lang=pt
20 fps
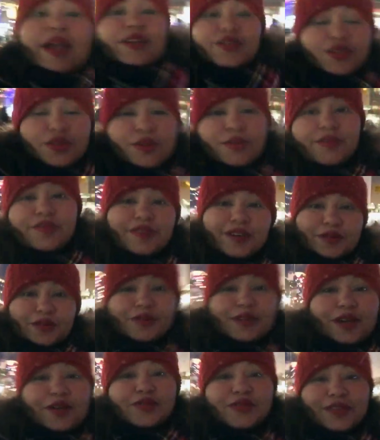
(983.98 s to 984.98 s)
beijo, fica
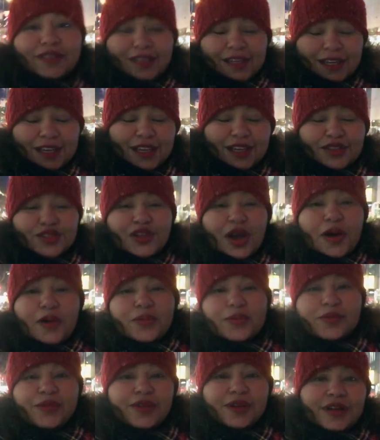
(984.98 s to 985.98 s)
com Deus e
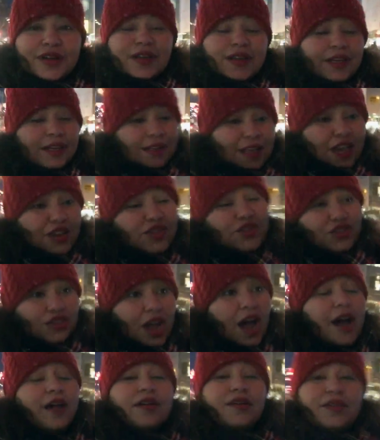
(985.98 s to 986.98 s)
tchau. E desde
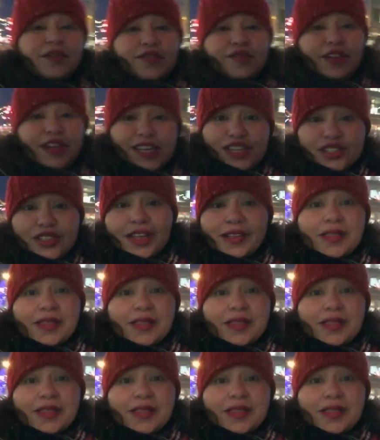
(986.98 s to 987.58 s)
já, Feliz